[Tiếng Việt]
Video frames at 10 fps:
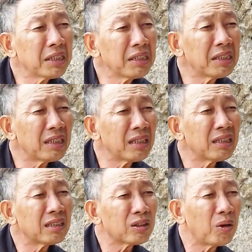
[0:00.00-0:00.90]
mấy cái
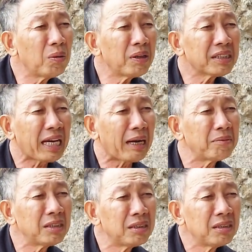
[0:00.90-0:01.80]
uh, chỗ máy
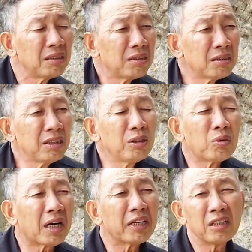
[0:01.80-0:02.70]
chạm
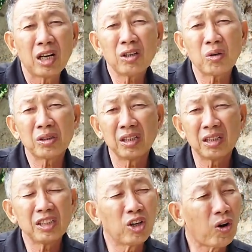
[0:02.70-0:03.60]
nghiêng qua nghiêng lỡ coi
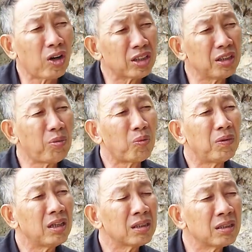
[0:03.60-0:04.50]
từ cái giò từ cái
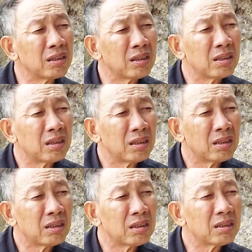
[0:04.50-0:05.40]
bụng hết
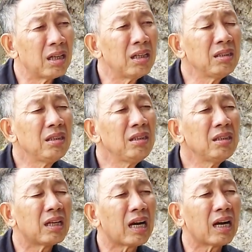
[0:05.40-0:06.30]
tới
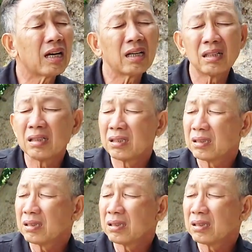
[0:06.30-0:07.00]
dưới là